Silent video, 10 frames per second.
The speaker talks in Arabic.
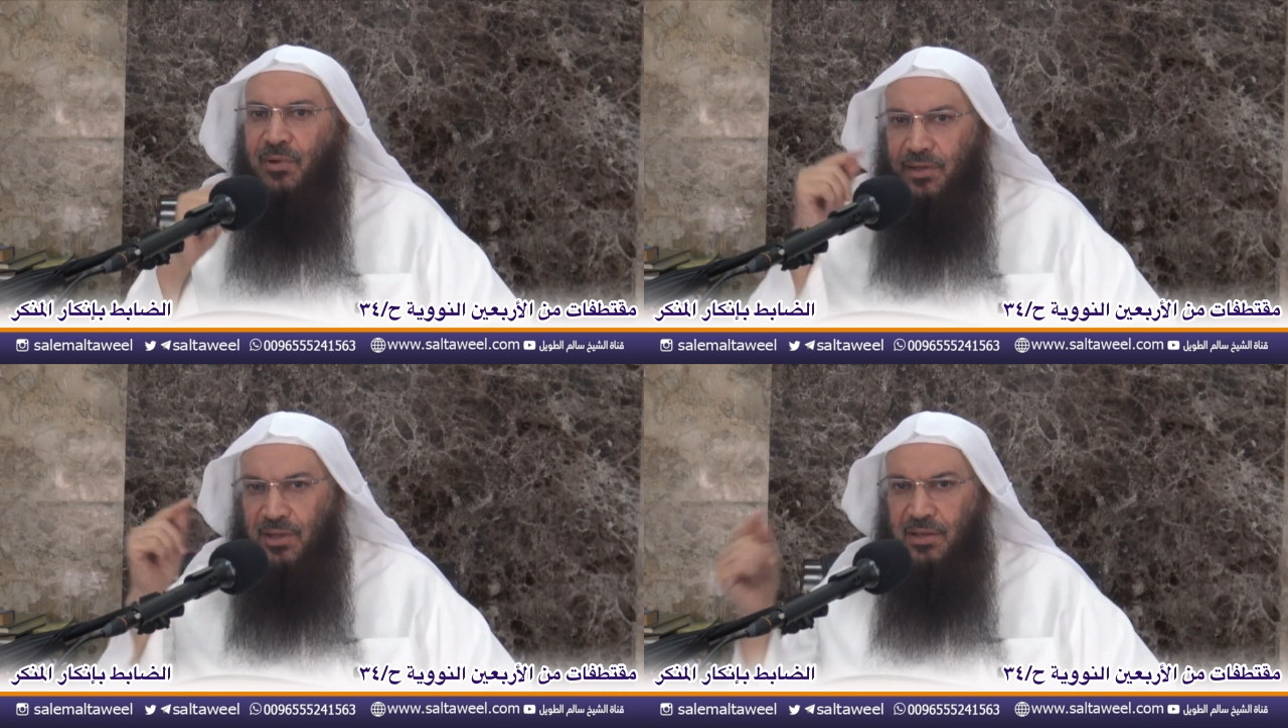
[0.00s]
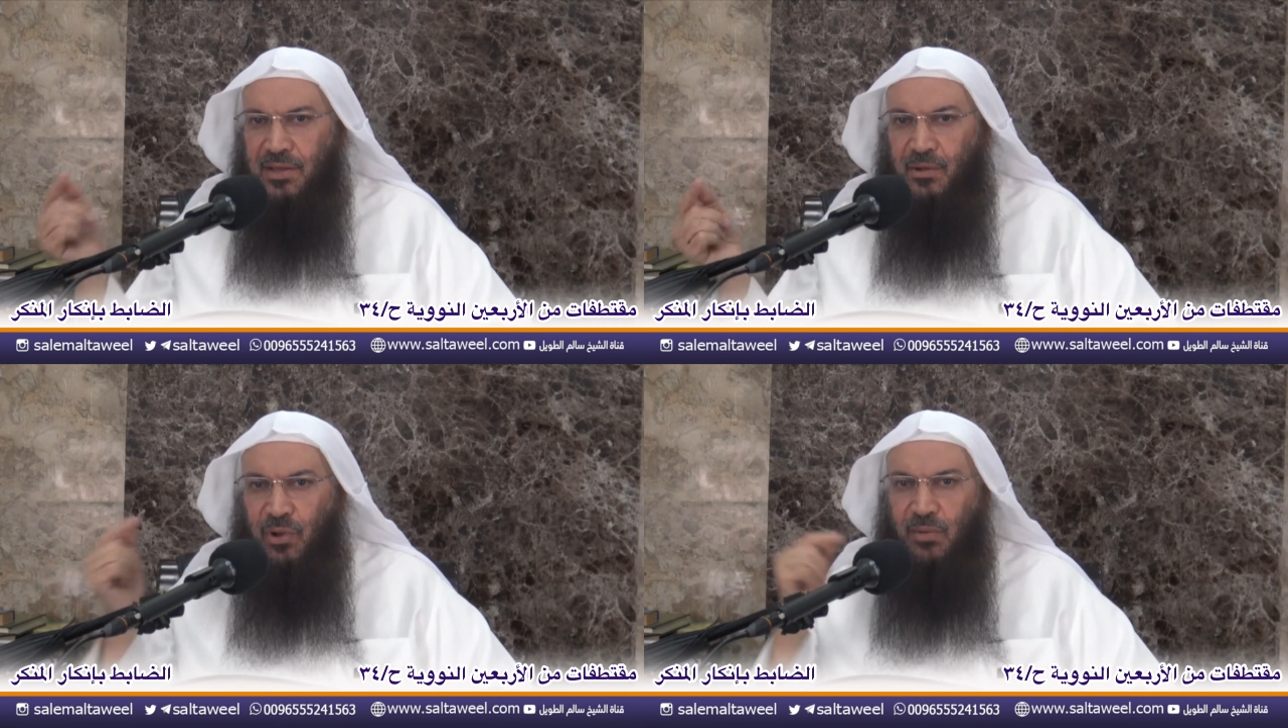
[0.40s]
قد
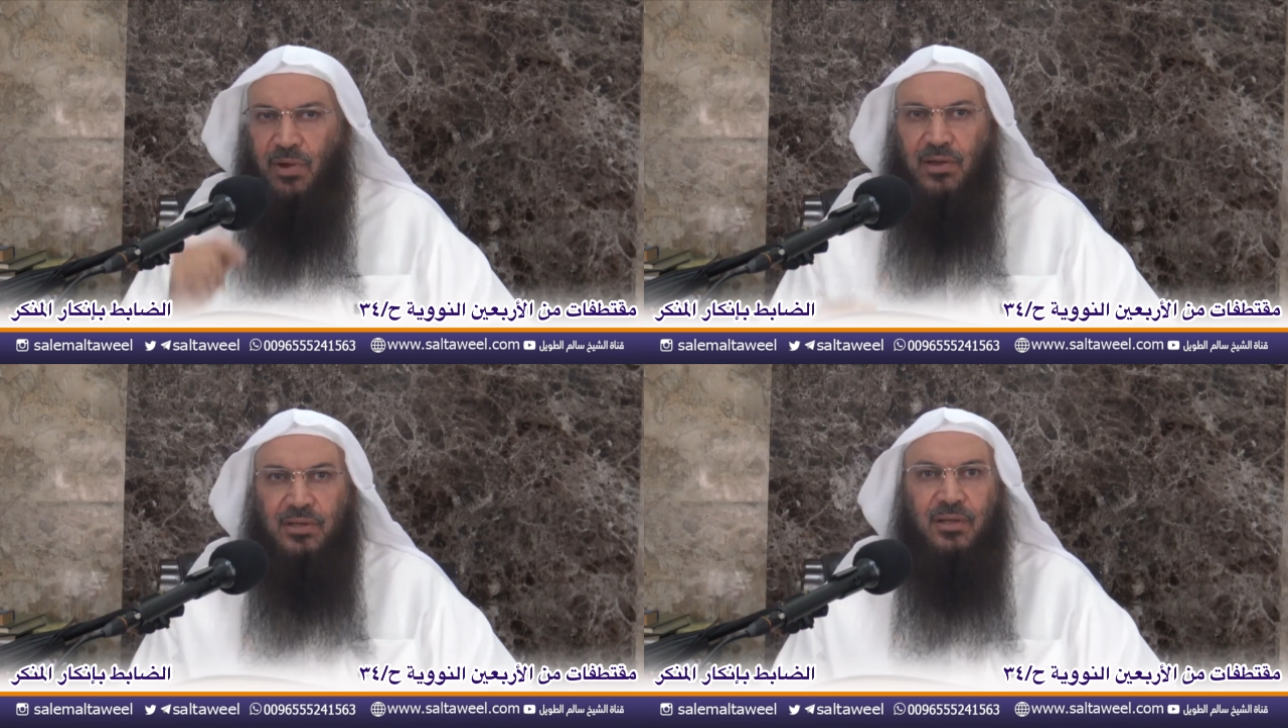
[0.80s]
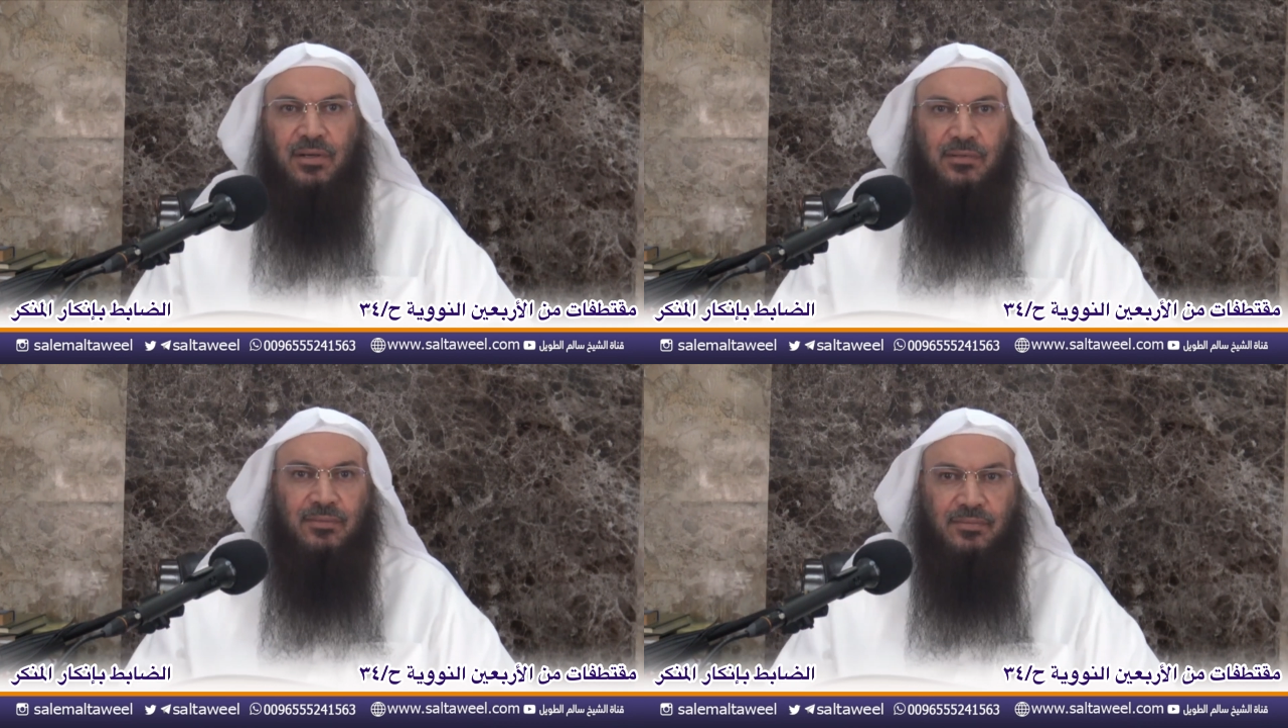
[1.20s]
أنكر ولا ما أنكر
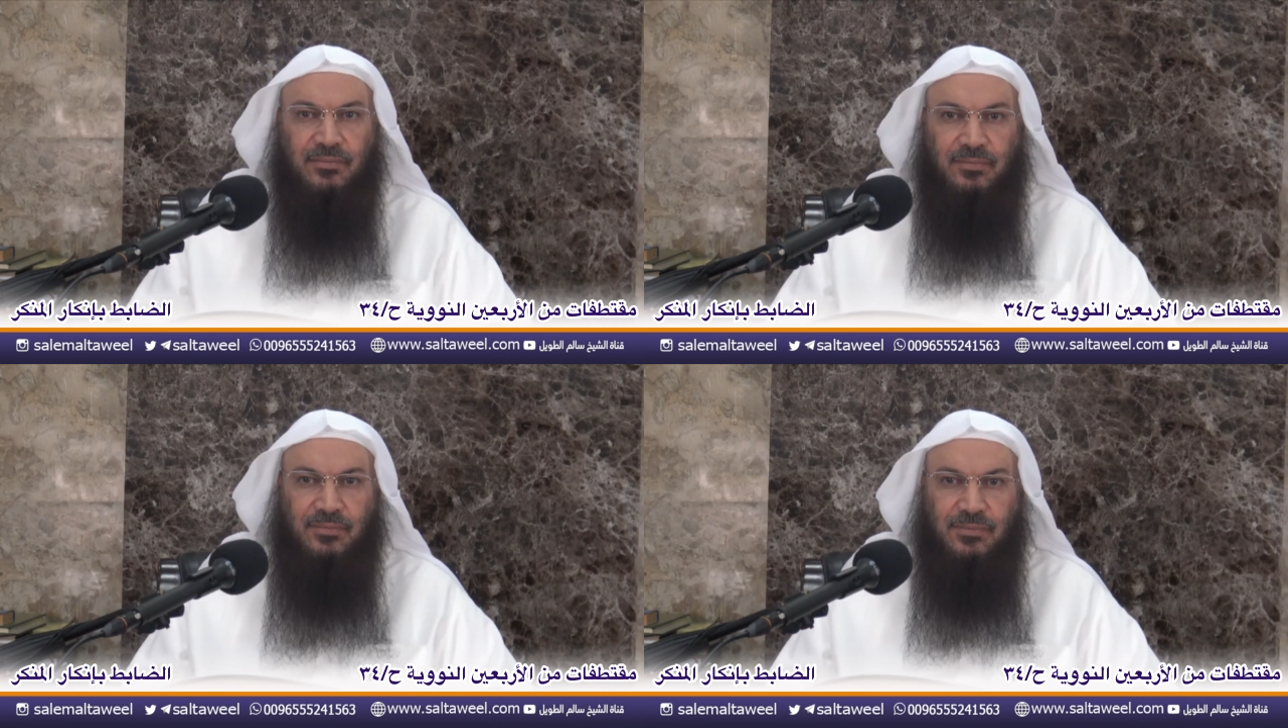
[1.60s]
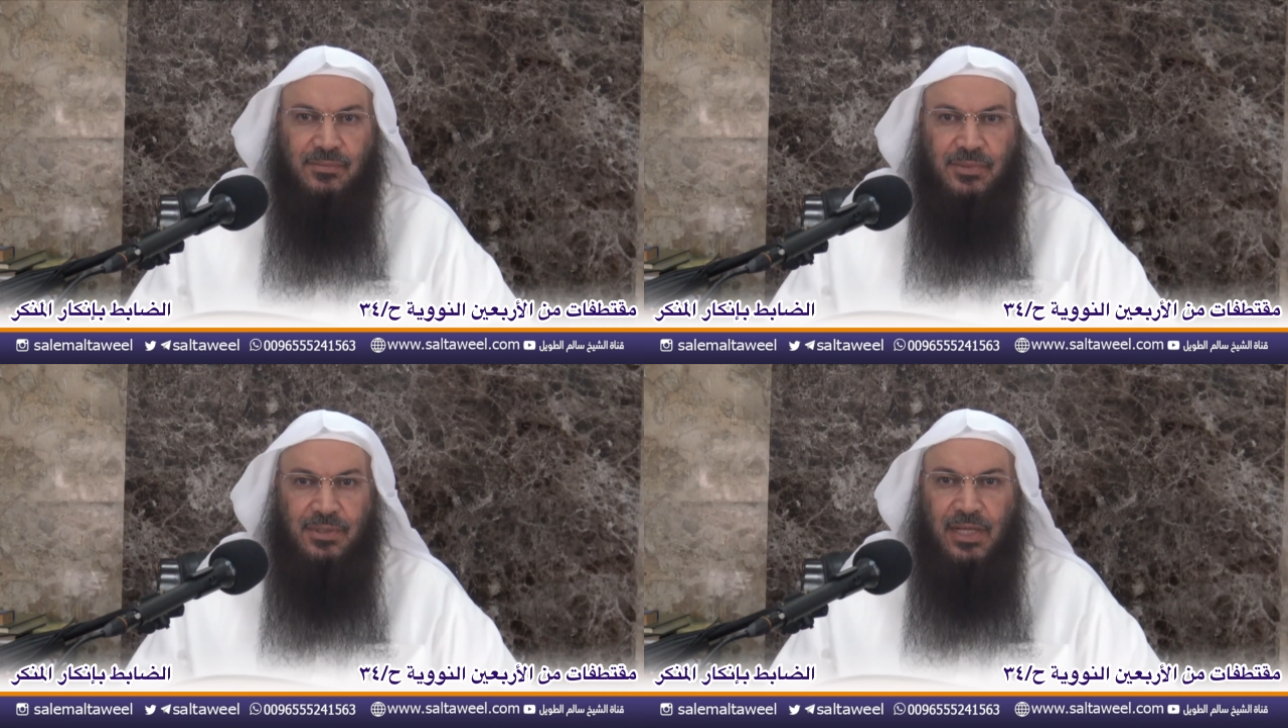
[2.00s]

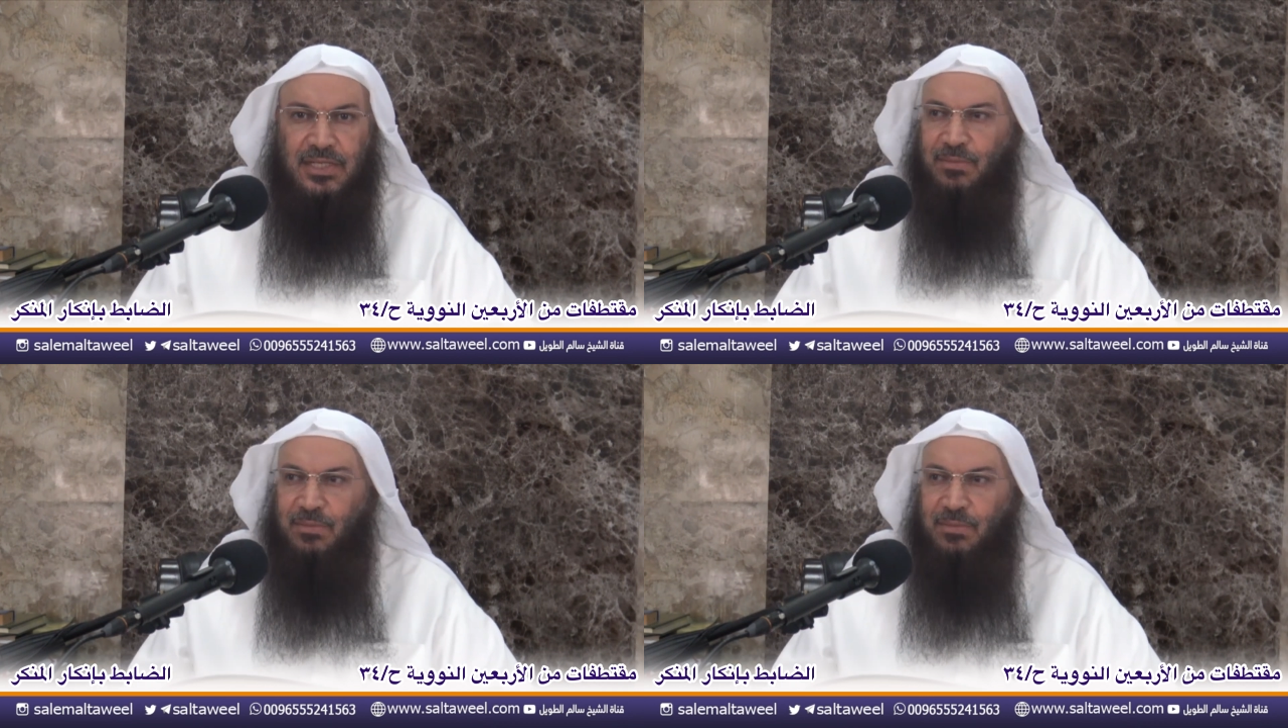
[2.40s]
ليس